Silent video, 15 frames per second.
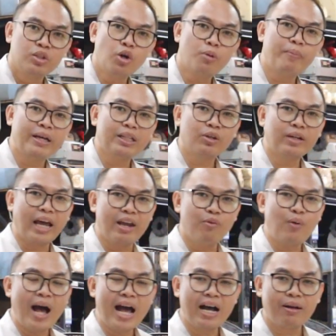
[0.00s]
ยกไปตรงไหน
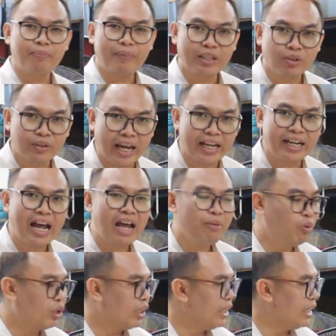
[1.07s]
วางไปตรงไหนได้
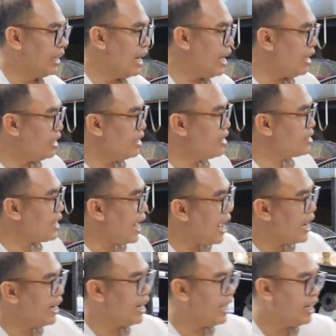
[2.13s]
หมดเลยและดีไซ
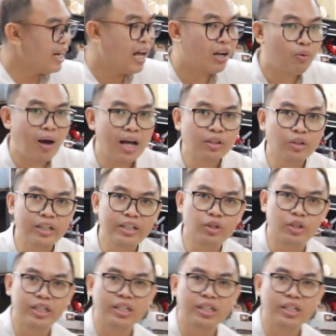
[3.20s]
น์นะหน้ากว้างตัวนี้อยู่